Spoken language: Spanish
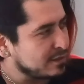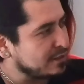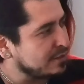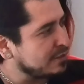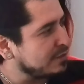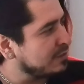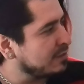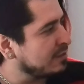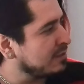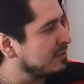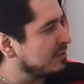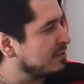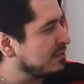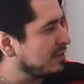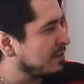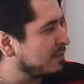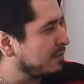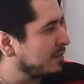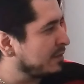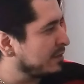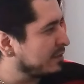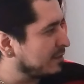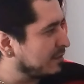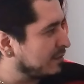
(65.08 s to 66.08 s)
esta es
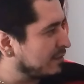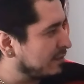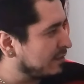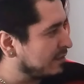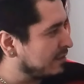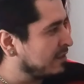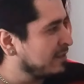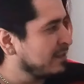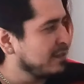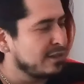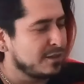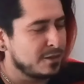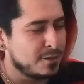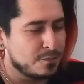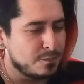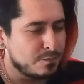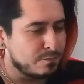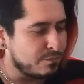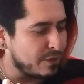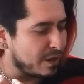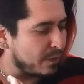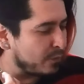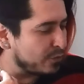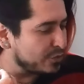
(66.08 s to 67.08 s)
sencillamente,
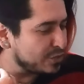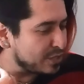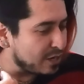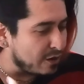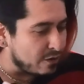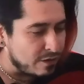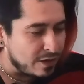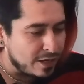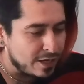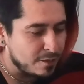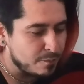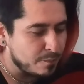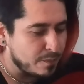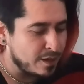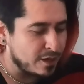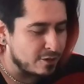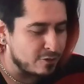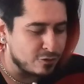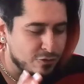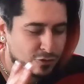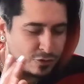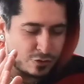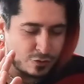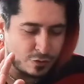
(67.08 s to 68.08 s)
vamos a hablar
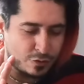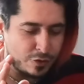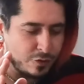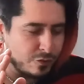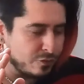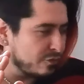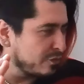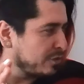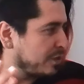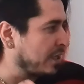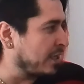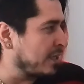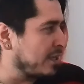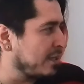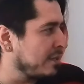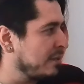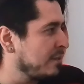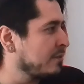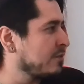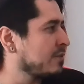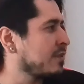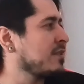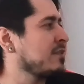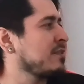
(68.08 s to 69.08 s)
para construir un
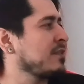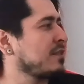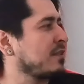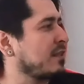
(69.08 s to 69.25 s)
tejido, que